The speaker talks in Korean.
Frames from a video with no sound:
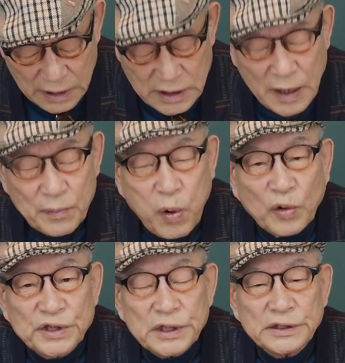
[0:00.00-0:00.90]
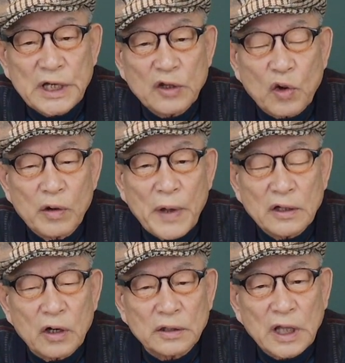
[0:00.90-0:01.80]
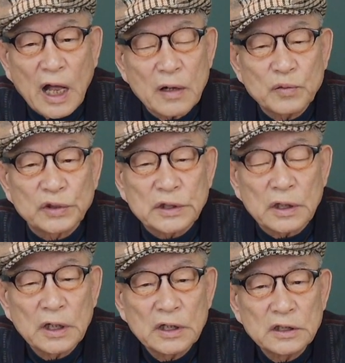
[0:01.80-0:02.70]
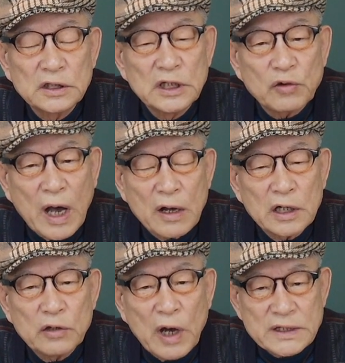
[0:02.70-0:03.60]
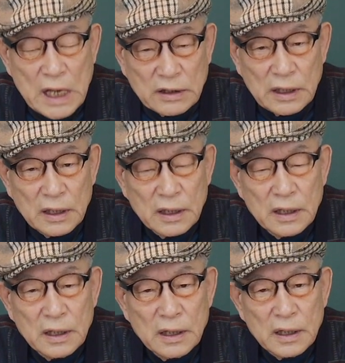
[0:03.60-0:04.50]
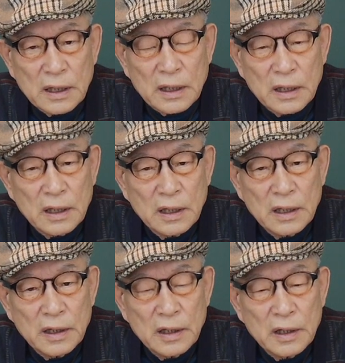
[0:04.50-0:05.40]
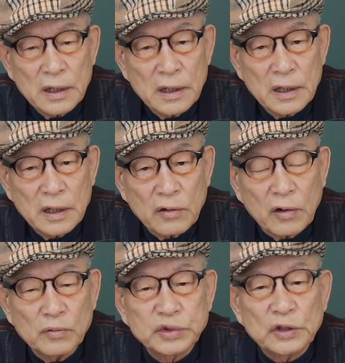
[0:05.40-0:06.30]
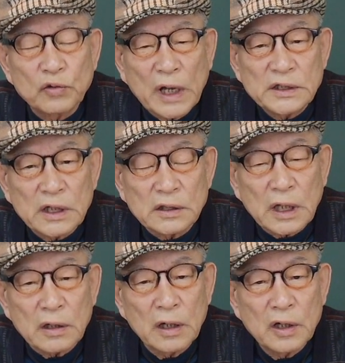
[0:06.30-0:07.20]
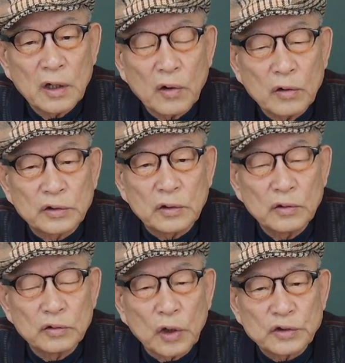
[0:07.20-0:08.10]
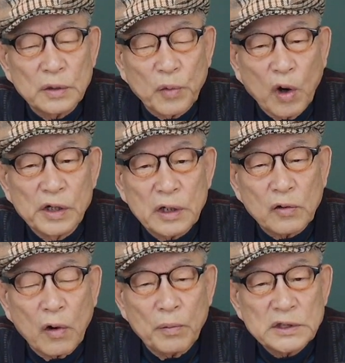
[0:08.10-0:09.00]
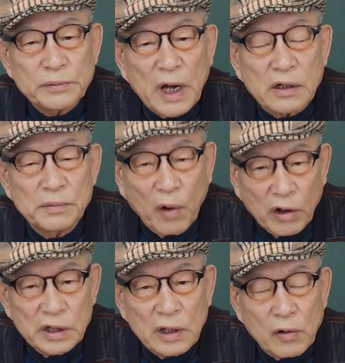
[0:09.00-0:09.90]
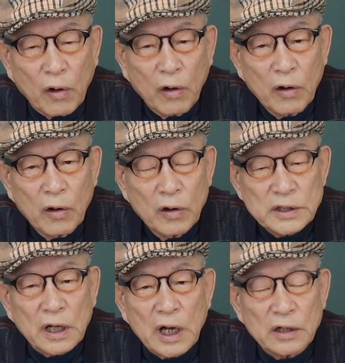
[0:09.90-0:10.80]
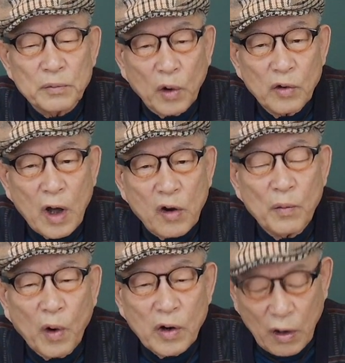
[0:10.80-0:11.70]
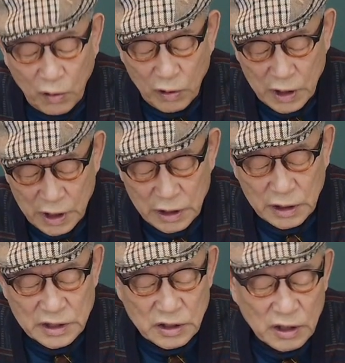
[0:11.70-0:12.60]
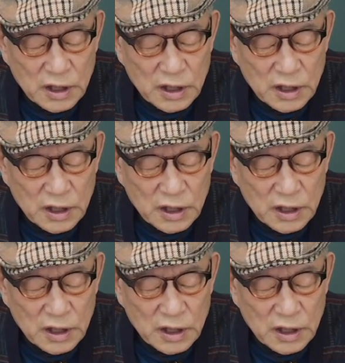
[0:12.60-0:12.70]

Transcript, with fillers: 이에 복식 제도를 만들었다. 무엇을 의와 의와 상을 어. 무슨 관직일든 웃옷을 뭘 입고 치마를 뭘 입고 색깔은 뭘로 하고 뭘로 하고 이렇게 해서